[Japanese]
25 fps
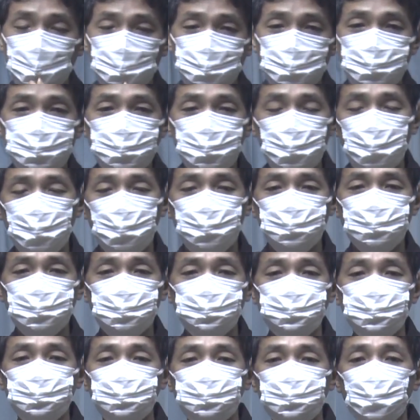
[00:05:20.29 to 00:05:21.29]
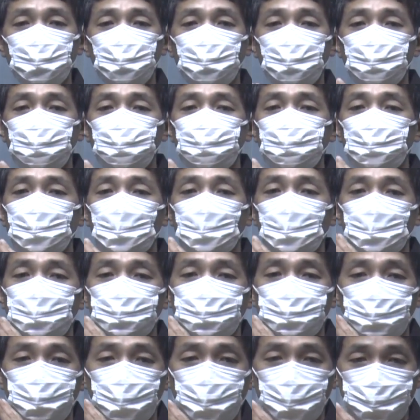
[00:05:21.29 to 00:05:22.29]
ですから、自分が
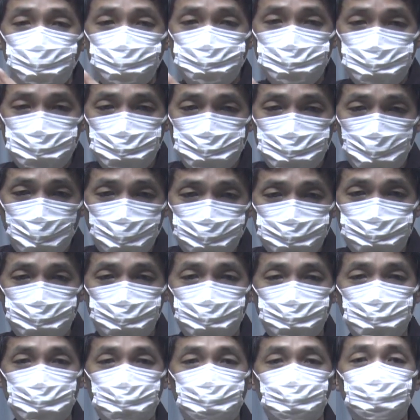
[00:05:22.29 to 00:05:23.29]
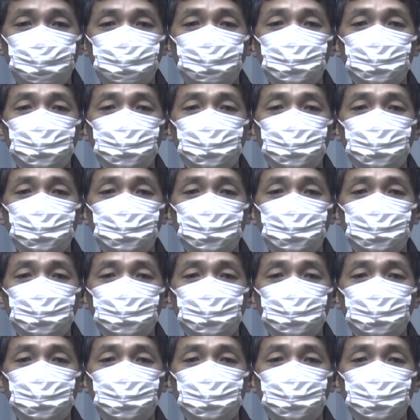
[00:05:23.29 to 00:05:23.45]
幸福になるように、